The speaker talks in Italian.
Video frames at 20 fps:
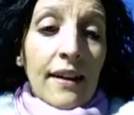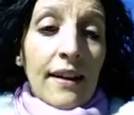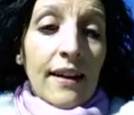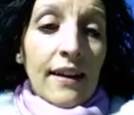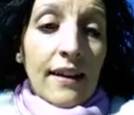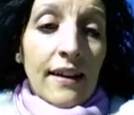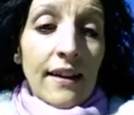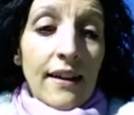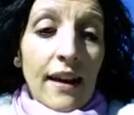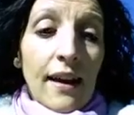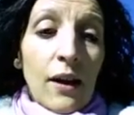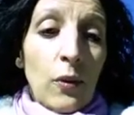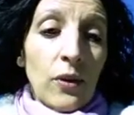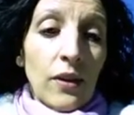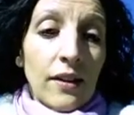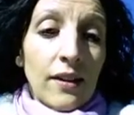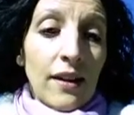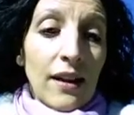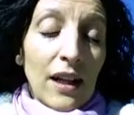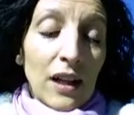eh, e
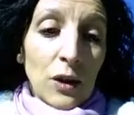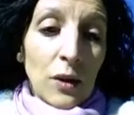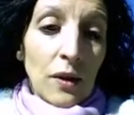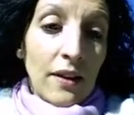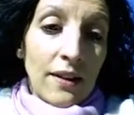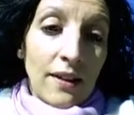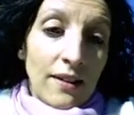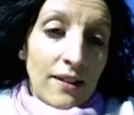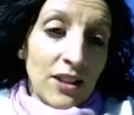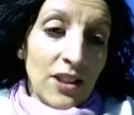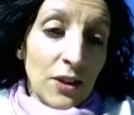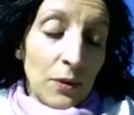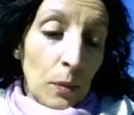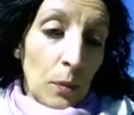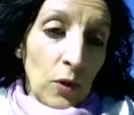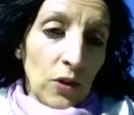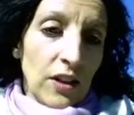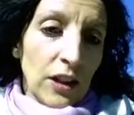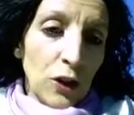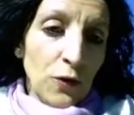quindi la, si è
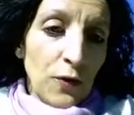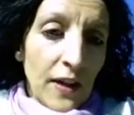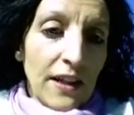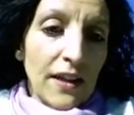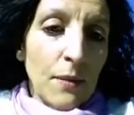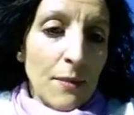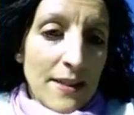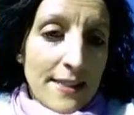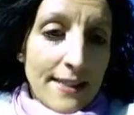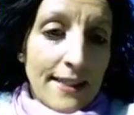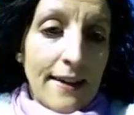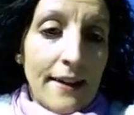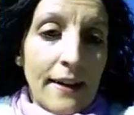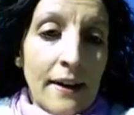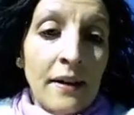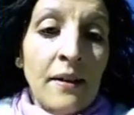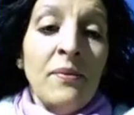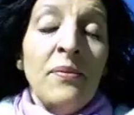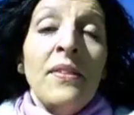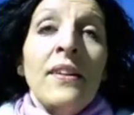poi trasferita a
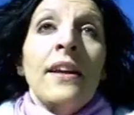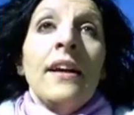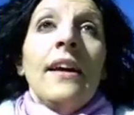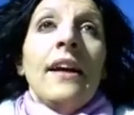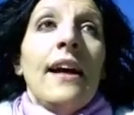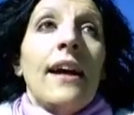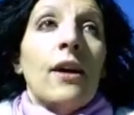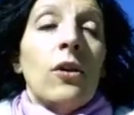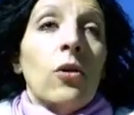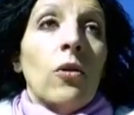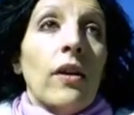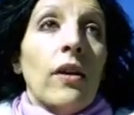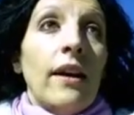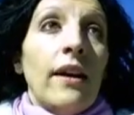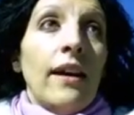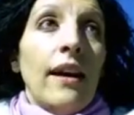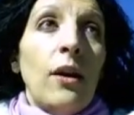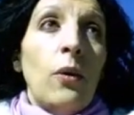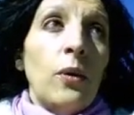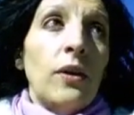Mezzana. Ecco,
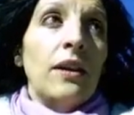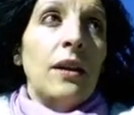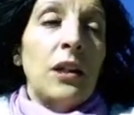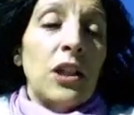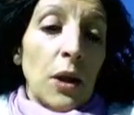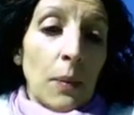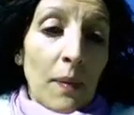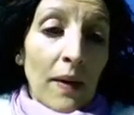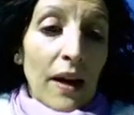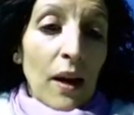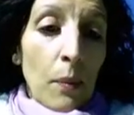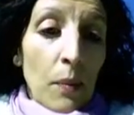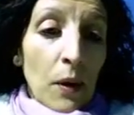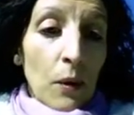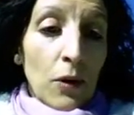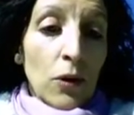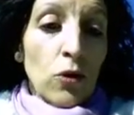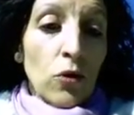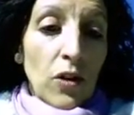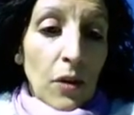e, e quindi si parla
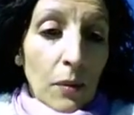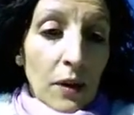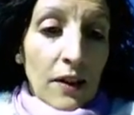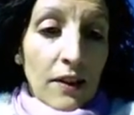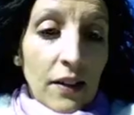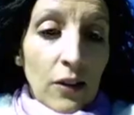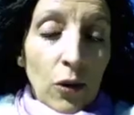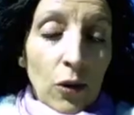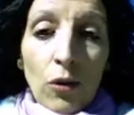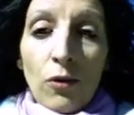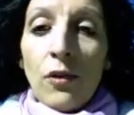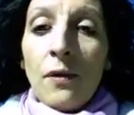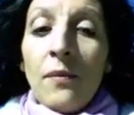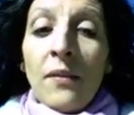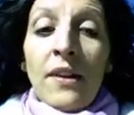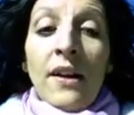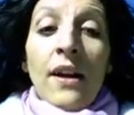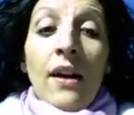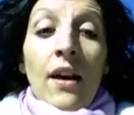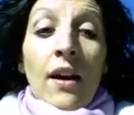per questo De Mittendorf.
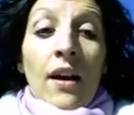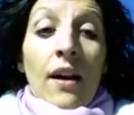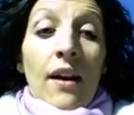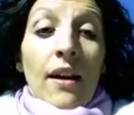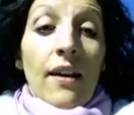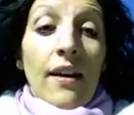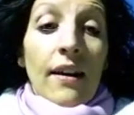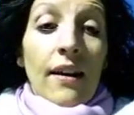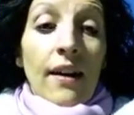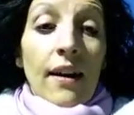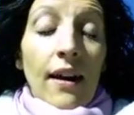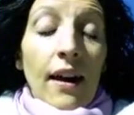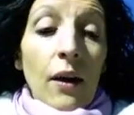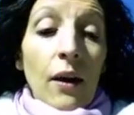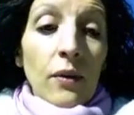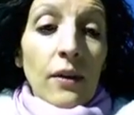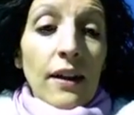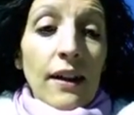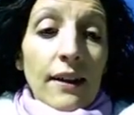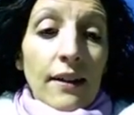E,
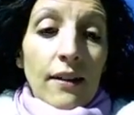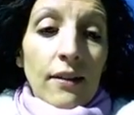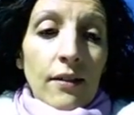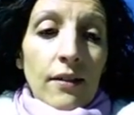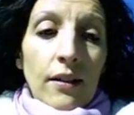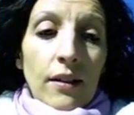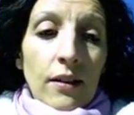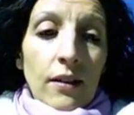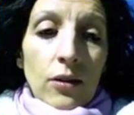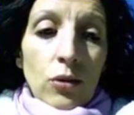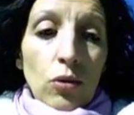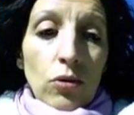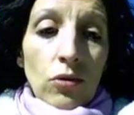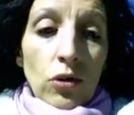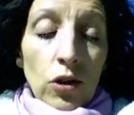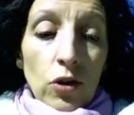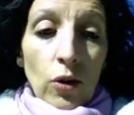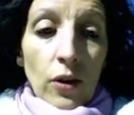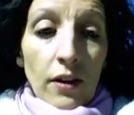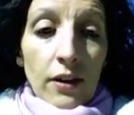e quindi che dentro
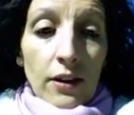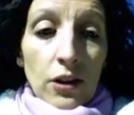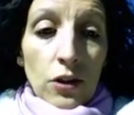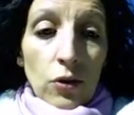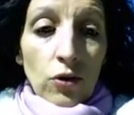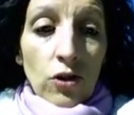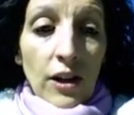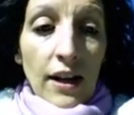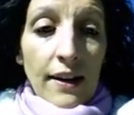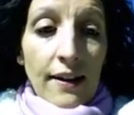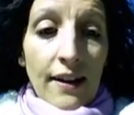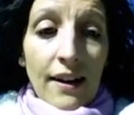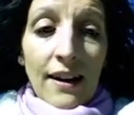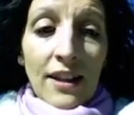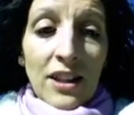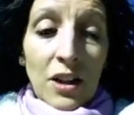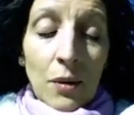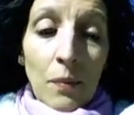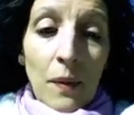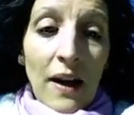tutte storie di questo
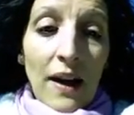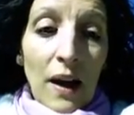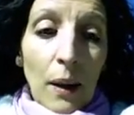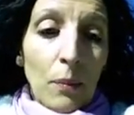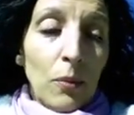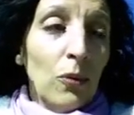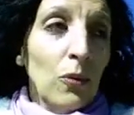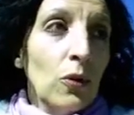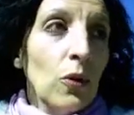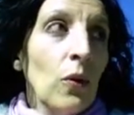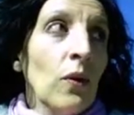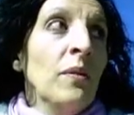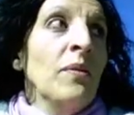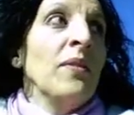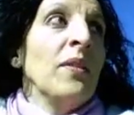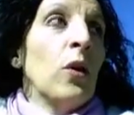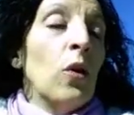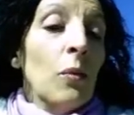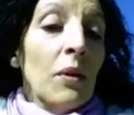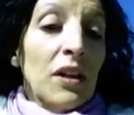genere si parla appunto,
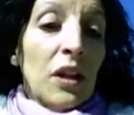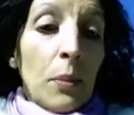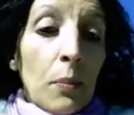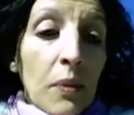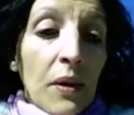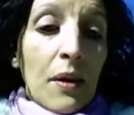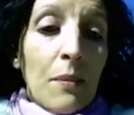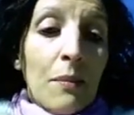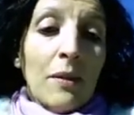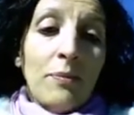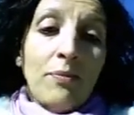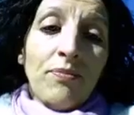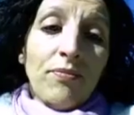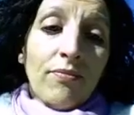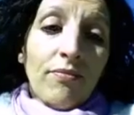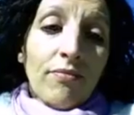come di prima,